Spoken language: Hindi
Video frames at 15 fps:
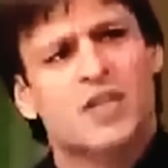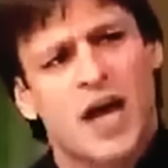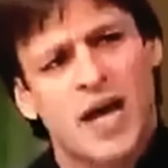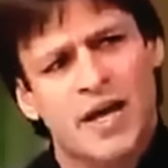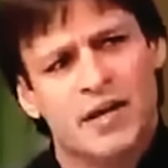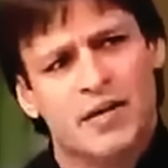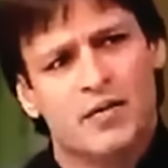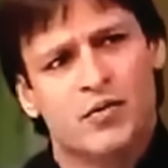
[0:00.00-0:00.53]

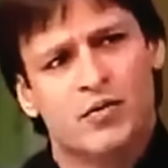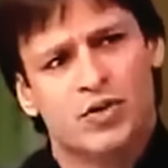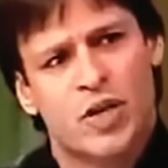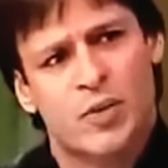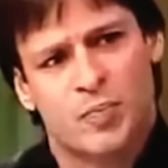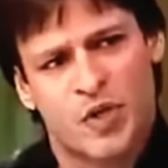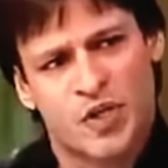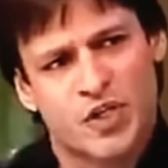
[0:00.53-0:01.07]
चाहे
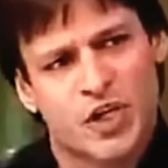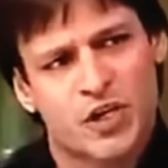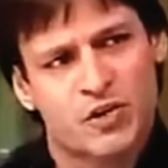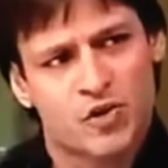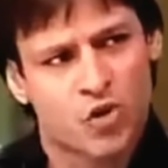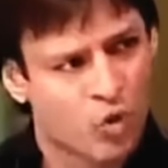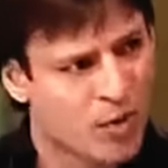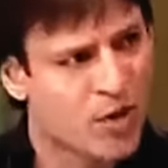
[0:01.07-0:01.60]
उसके पीछे
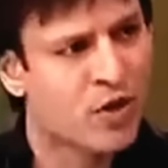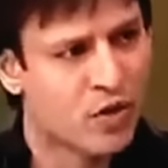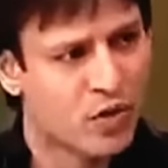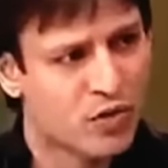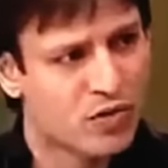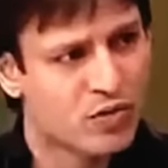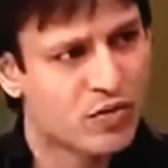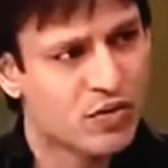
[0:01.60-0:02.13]
जो भी हो
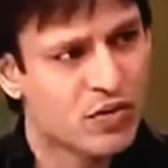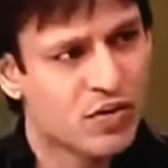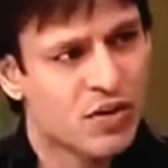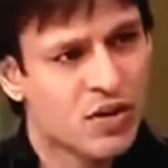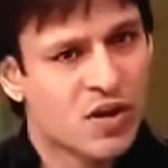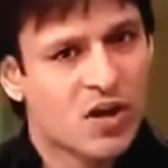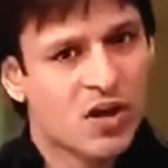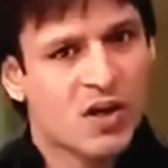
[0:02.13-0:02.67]

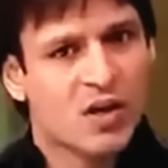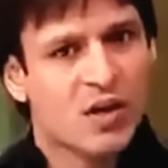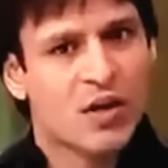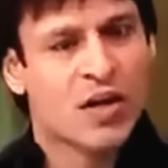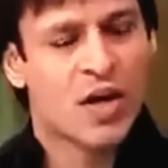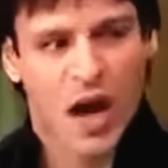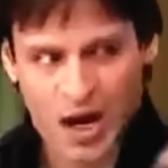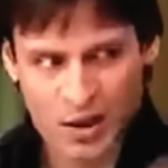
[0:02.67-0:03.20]

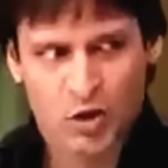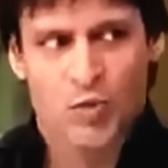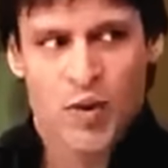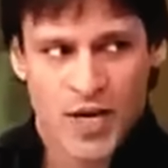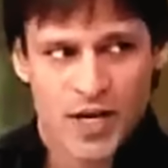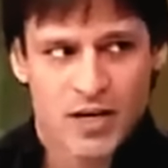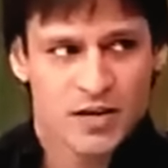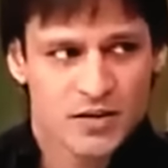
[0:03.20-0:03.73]
कहा तो
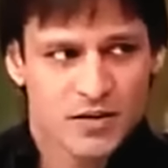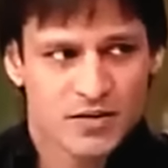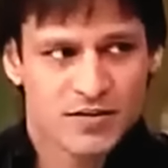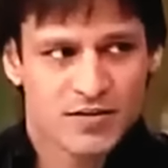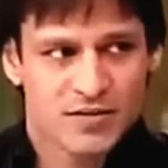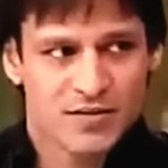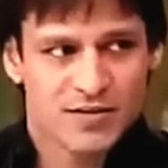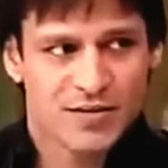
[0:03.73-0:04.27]
मैंने
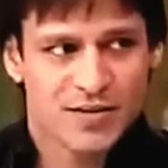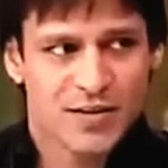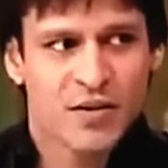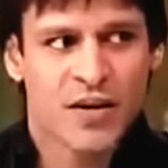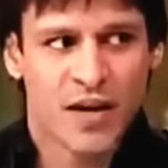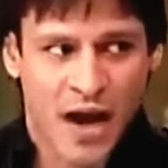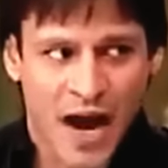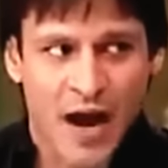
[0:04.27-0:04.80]

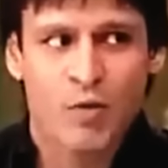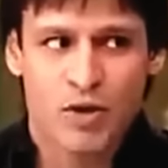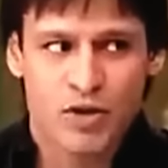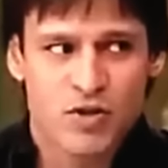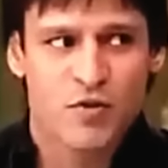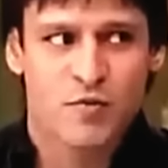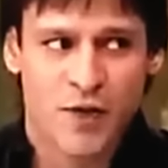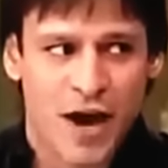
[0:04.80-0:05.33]
I
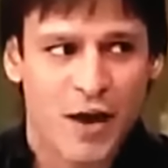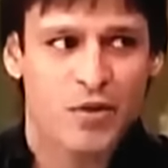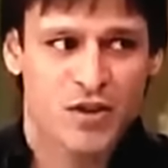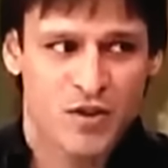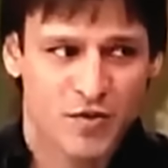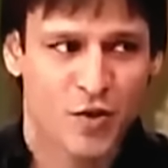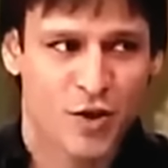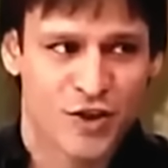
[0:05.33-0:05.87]
was the I was
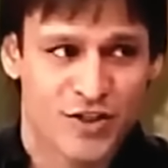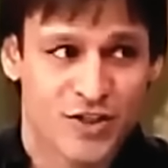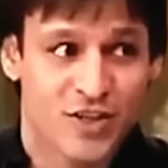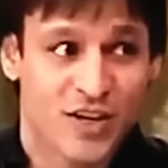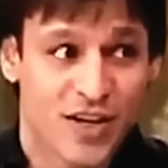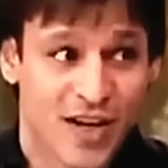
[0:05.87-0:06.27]
the voice I, you know,